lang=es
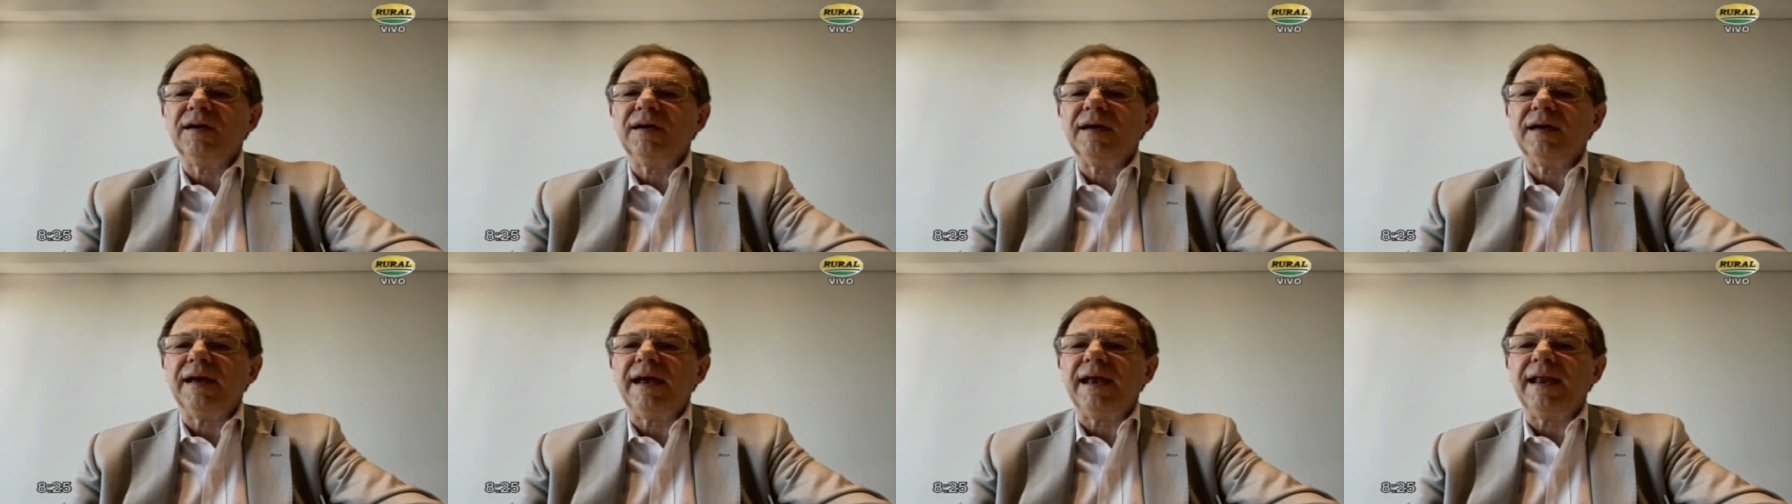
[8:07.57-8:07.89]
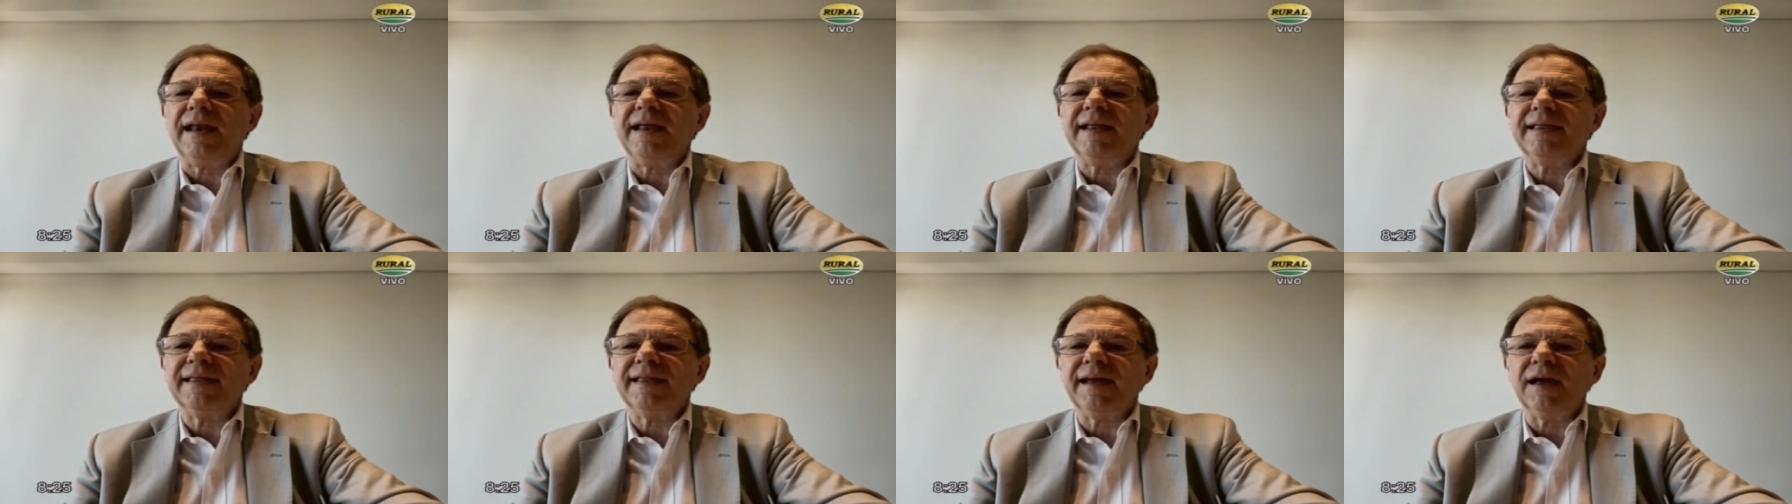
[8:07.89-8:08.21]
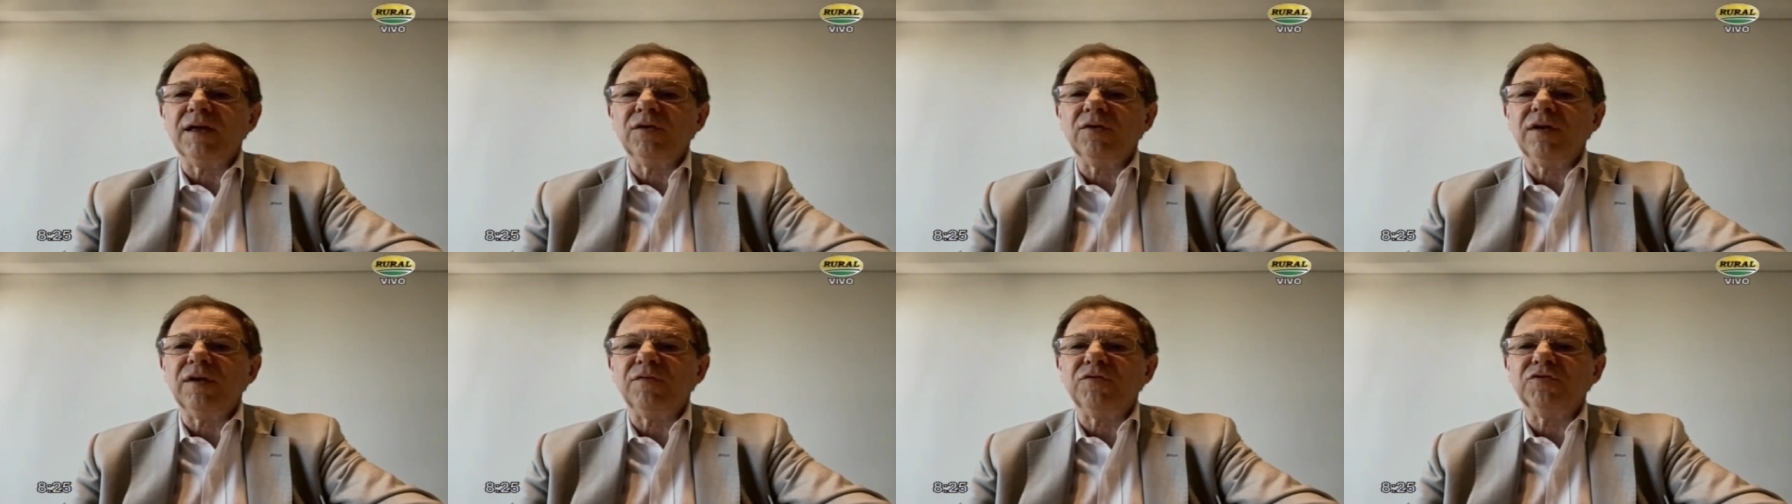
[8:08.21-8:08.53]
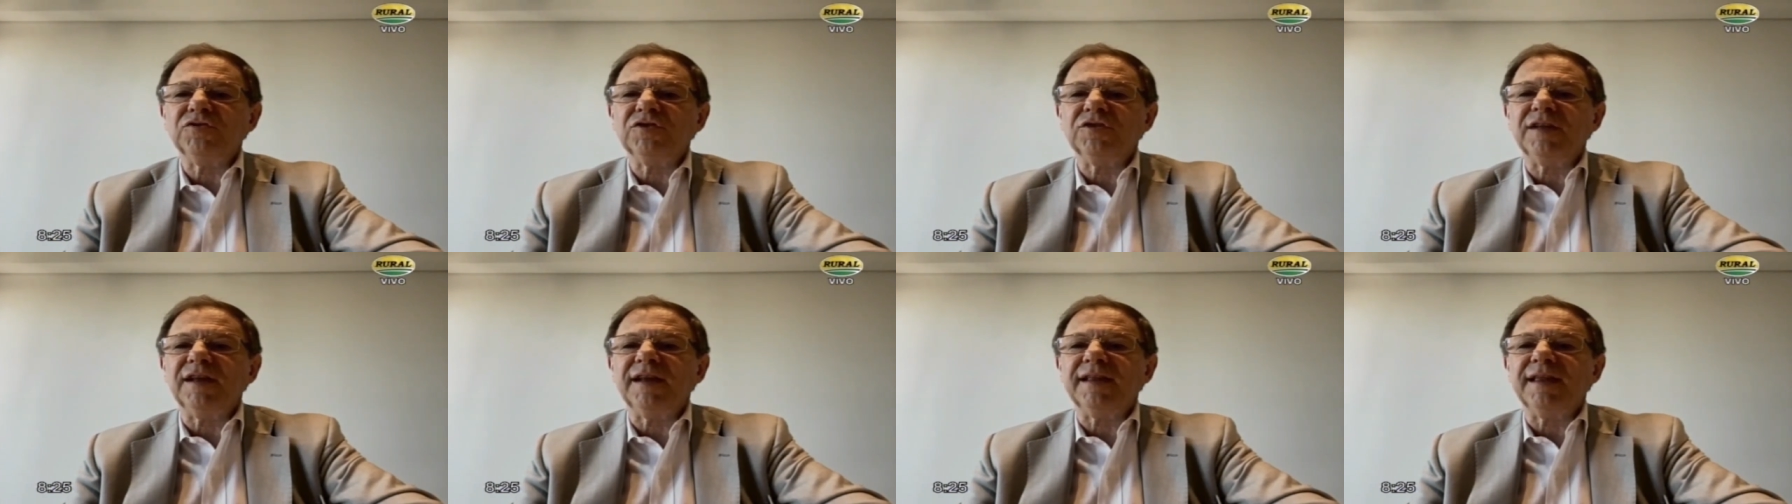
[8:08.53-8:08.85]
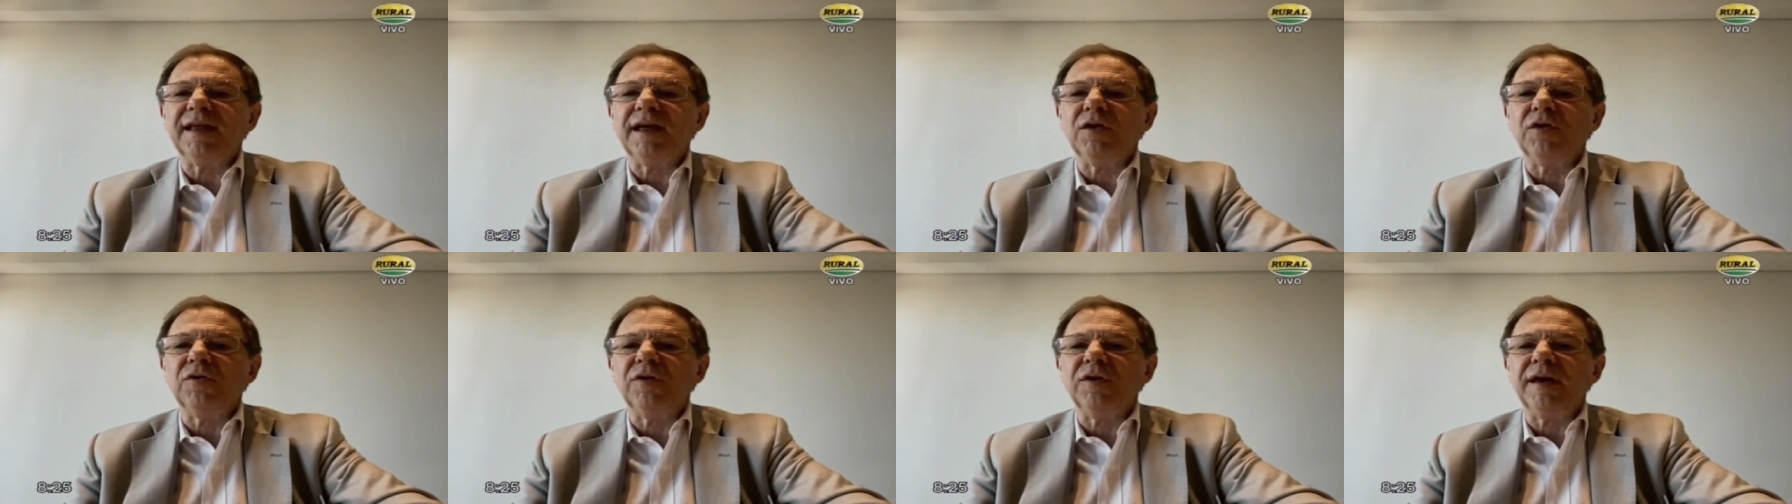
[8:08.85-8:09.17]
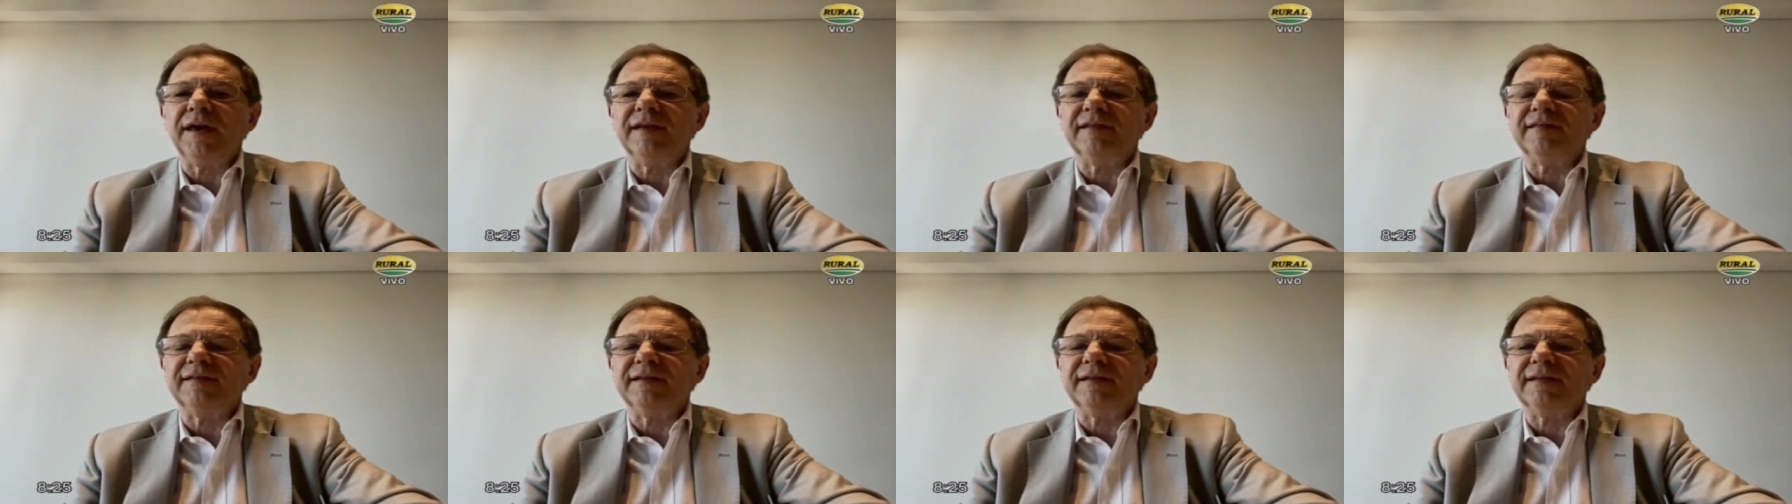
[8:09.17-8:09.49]
el Estado, la función del Estado
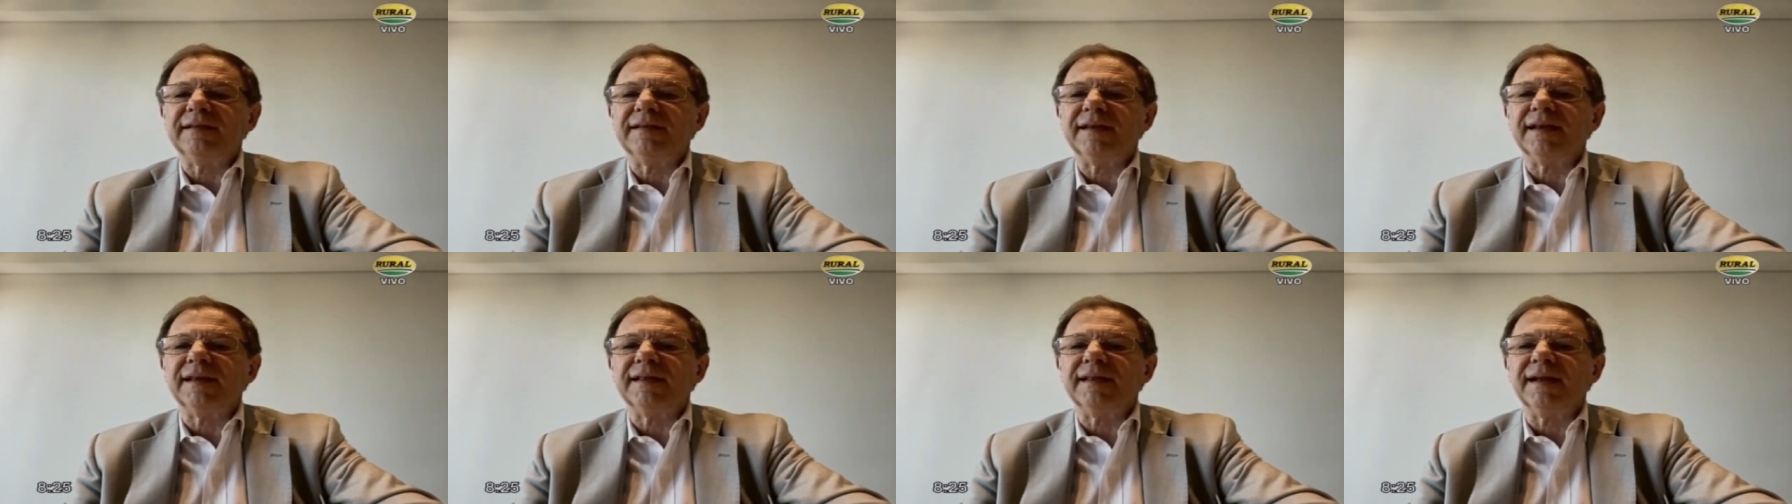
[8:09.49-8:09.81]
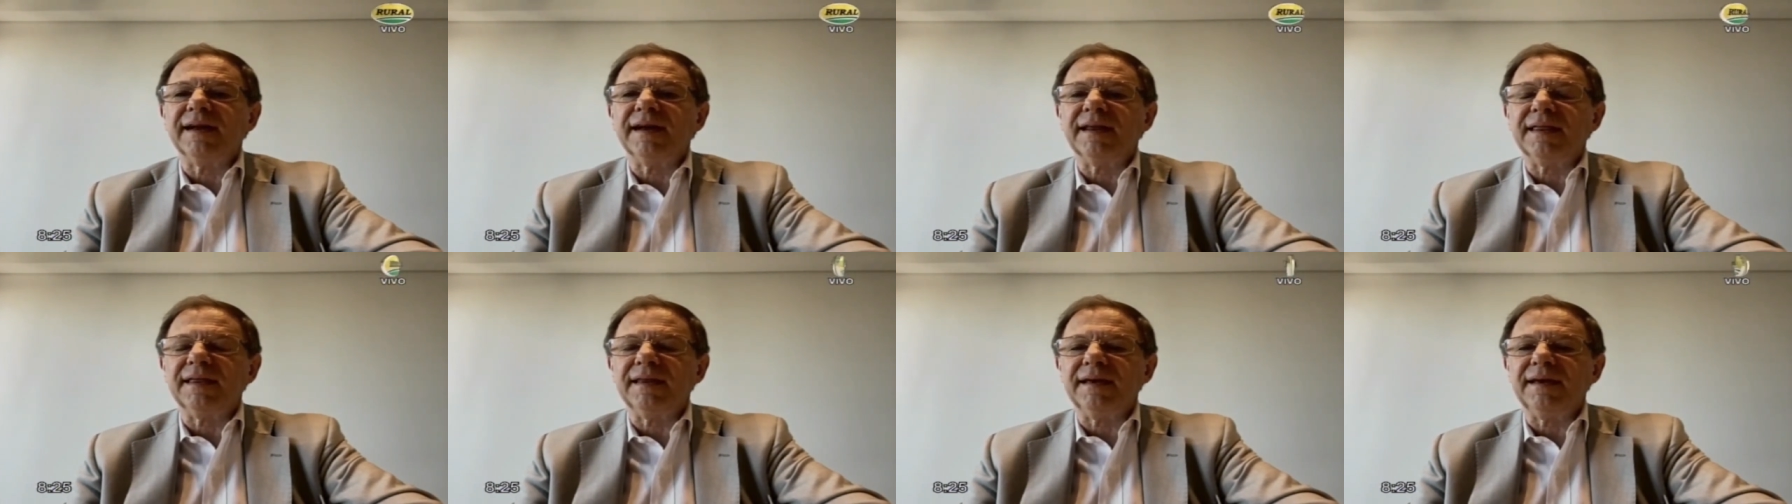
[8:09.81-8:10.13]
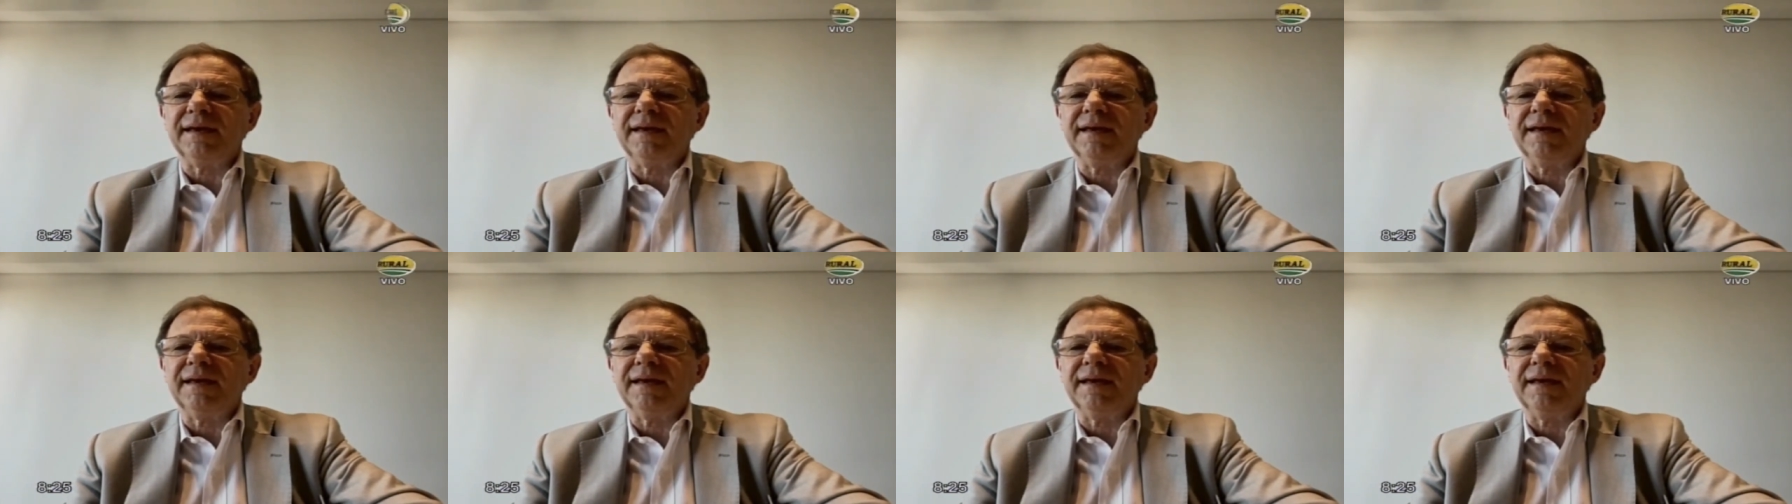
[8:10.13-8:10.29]
es tratar de